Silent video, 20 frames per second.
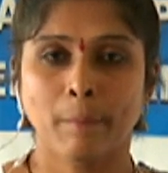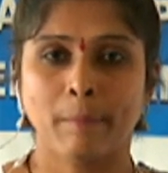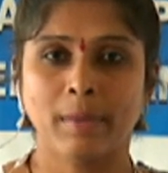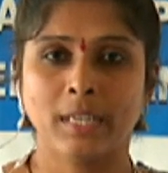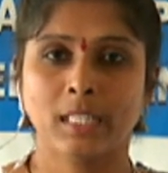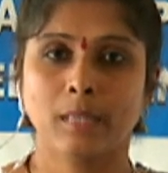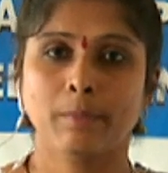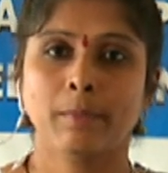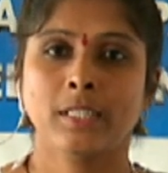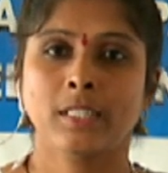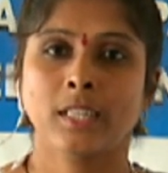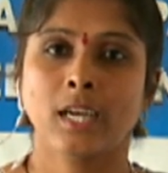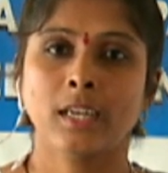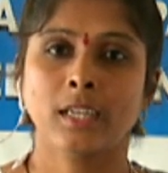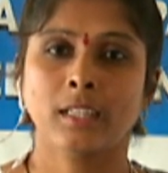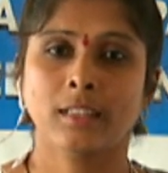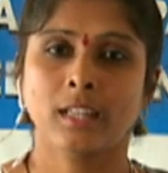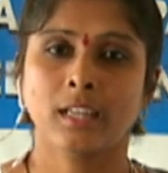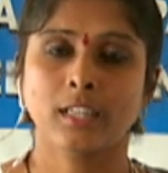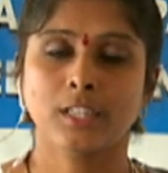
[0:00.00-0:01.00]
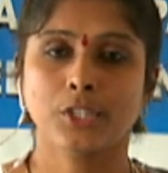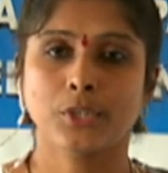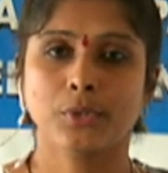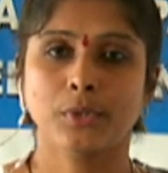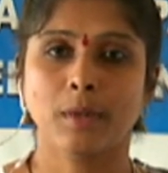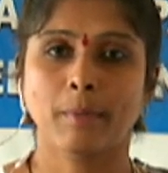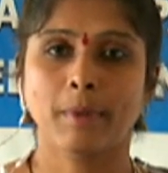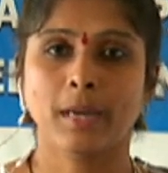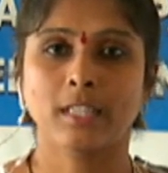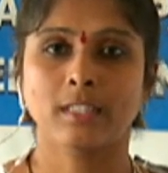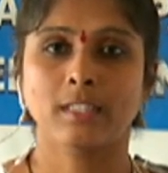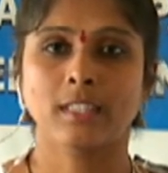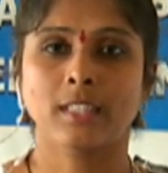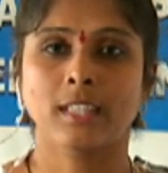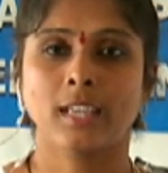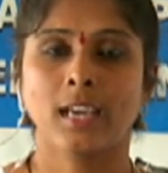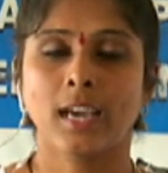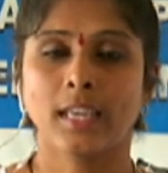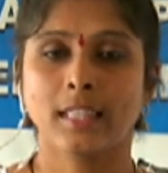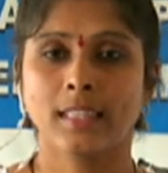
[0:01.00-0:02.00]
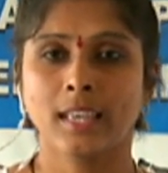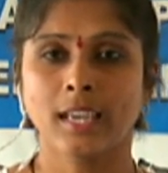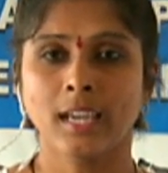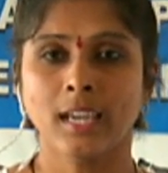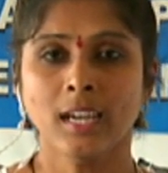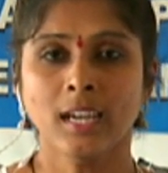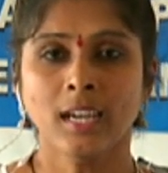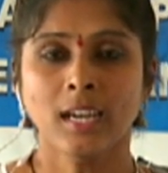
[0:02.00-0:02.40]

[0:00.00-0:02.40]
బీజేపీ స్థానం దక్కించుకున్న పరిస్థితి అయితే